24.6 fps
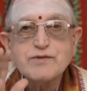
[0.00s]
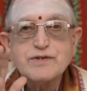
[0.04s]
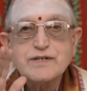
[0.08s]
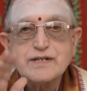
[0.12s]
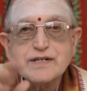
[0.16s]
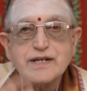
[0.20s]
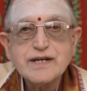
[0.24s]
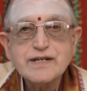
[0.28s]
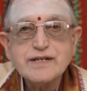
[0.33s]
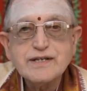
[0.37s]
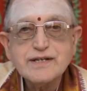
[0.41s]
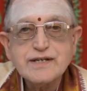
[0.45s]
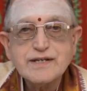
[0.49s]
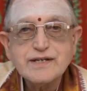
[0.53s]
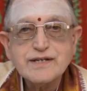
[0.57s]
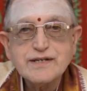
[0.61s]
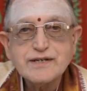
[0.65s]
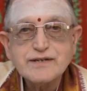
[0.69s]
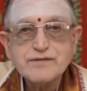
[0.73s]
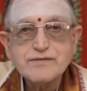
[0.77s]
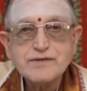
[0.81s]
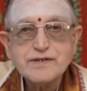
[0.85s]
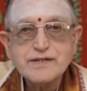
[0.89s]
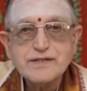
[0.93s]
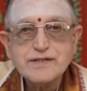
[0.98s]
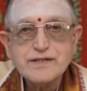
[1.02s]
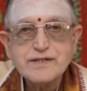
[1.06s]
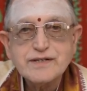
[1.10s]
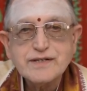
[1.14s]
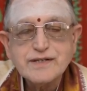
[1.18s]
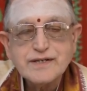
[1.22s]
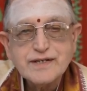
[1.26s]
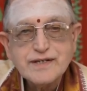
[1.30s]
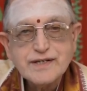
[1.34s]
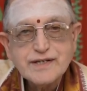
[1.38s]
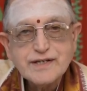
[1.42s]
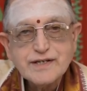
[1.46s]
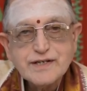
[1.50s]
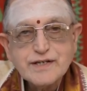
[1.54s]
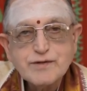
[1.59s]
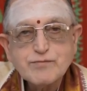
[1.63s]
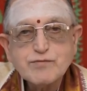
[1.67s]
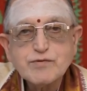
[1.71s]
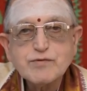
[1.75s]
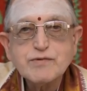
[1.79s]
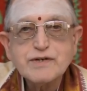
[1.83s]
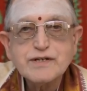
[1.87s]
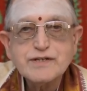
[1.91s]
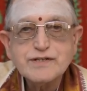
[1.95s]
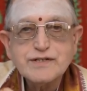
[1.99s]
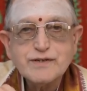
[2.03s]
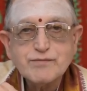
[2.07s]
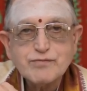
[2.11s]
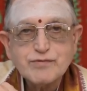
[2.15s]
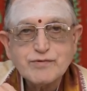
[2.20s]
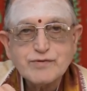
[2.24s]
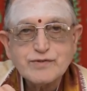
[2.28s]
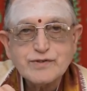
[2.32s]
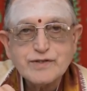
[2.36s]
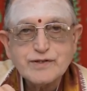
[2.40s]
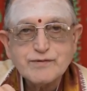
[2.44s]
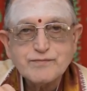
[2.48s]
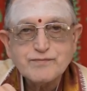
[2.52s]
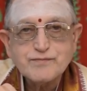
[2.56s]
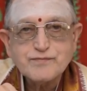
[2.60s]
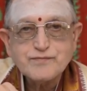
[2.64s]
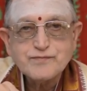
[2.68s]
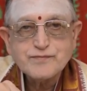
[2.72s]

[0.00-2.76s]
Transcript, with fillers: ఉంటాయి అనేటువంటిది ఇప్పుడు మనం చెప్పుకుందాం